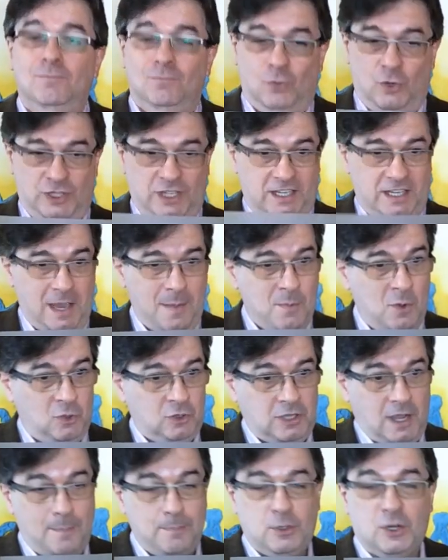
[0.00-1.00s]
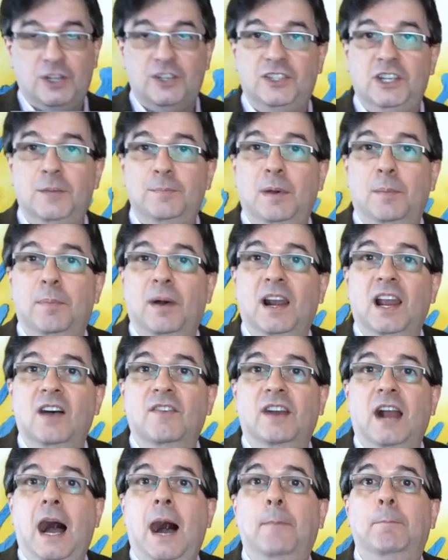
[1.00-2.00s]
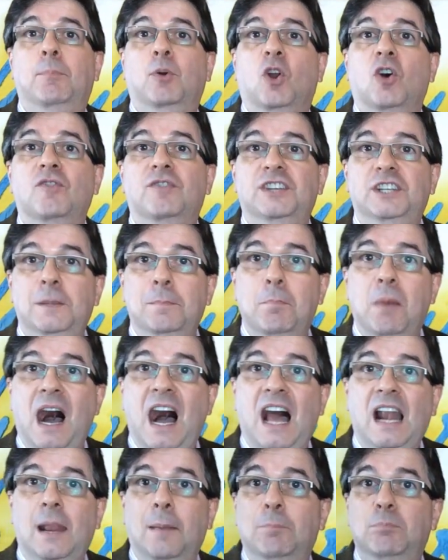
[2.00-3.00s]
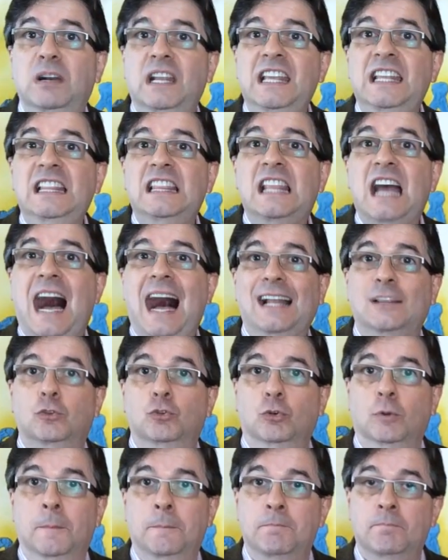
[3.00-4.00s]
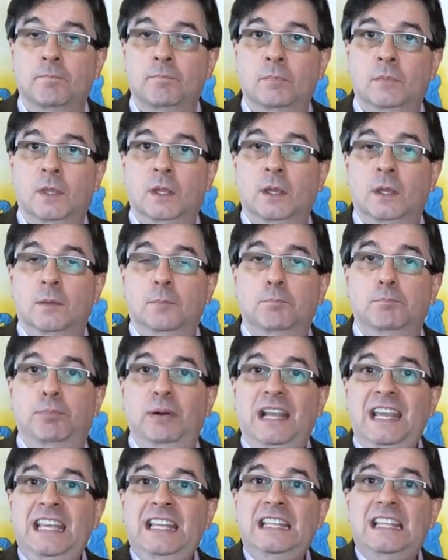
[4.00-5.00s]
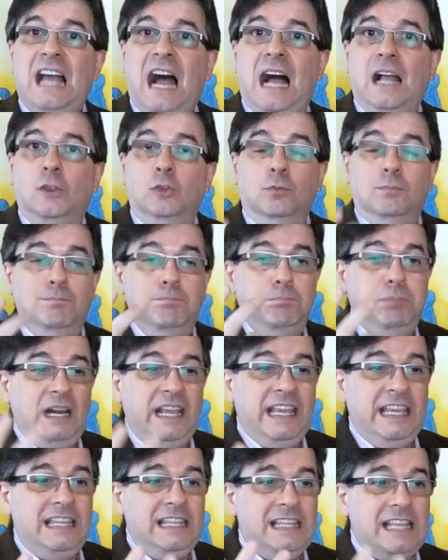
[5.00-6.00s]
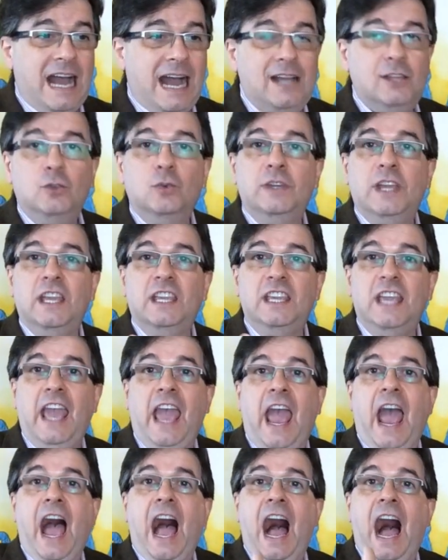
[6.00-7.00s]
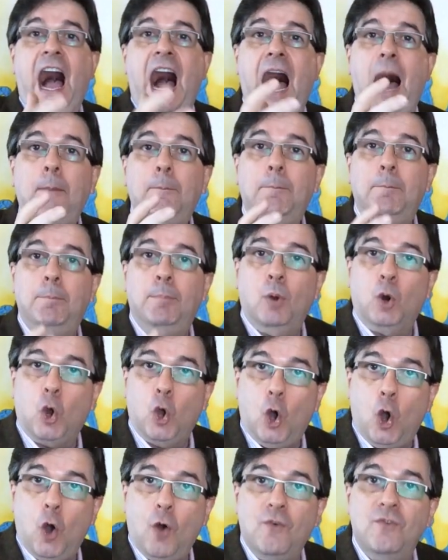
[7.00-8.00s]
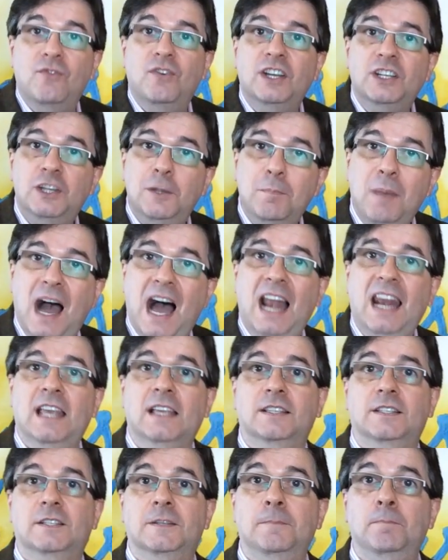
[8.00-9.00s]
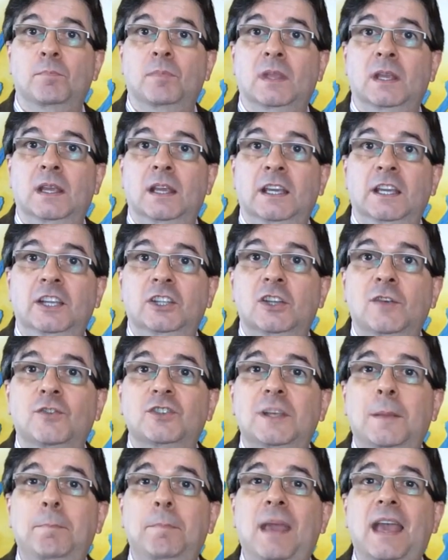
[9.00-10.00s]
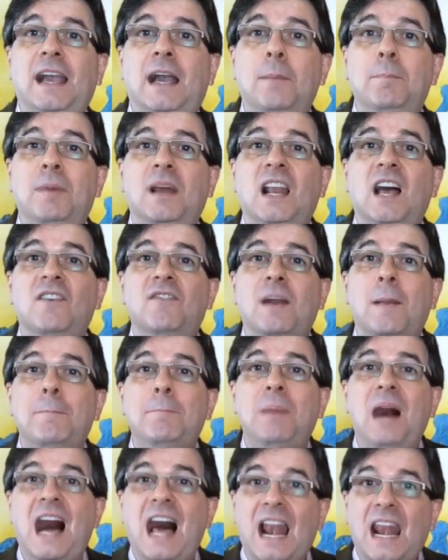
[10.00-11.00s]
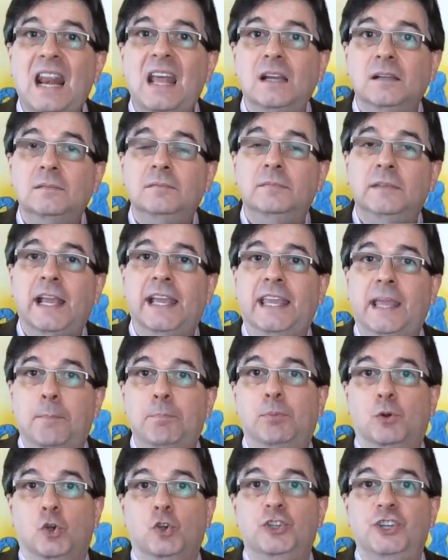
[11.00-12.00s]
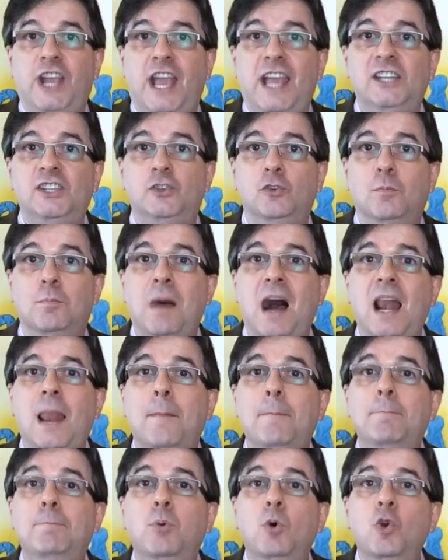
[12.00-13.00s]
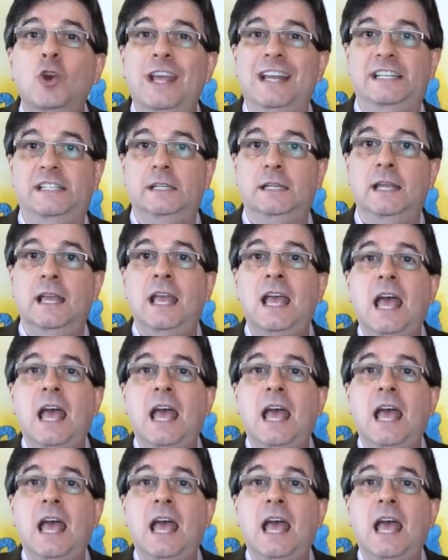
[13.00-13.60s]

Você quer montar, por exemplo, a palavra a prova de bala, blindado. Blindado. Blindado o que, que é? A prova de balas. Então você pega a palavra bala, né, que é projétil, bala, bullet,